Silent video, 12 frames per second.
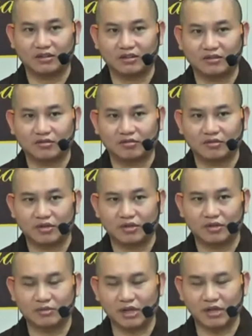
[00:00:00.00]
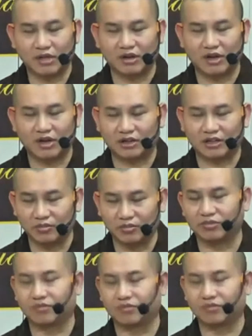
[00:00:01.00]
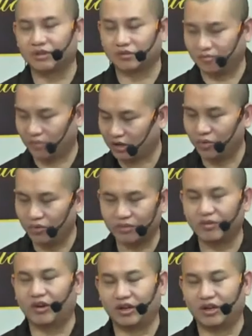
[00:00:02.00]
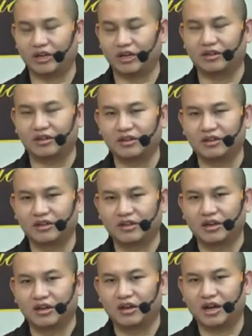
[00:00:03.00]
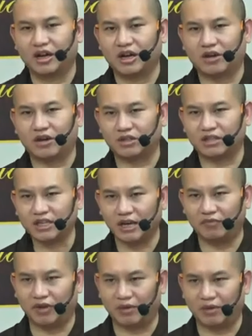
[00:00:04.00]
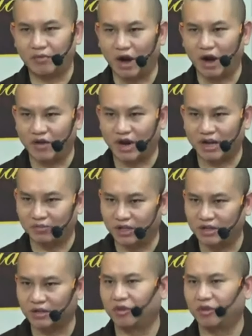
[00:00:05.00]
đặt niềm tin vào đại chúng của, mà tu với chúng con ấy là con có trách nhiệm phải bảo vệ niềm tin cho mọi người